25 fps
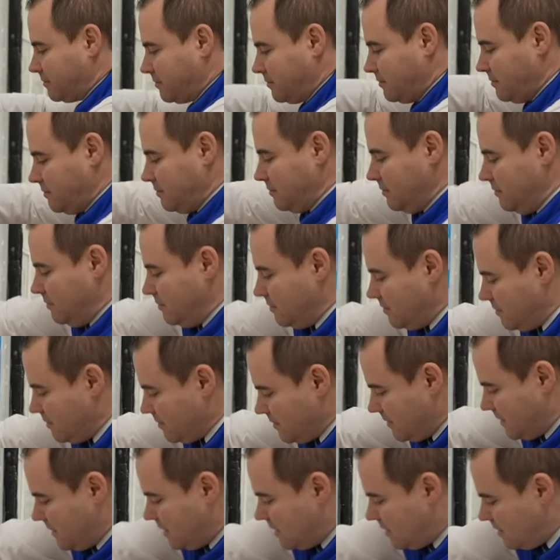Guillaume
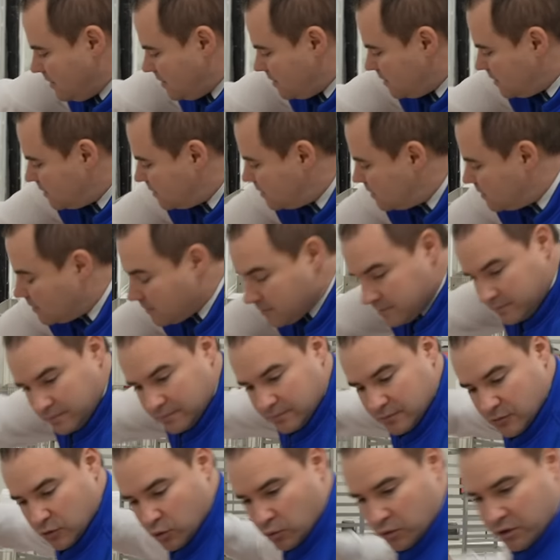constitue une quinzaine
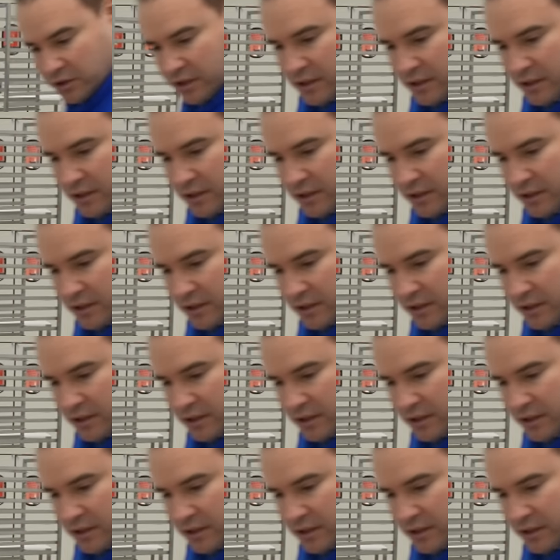de lots.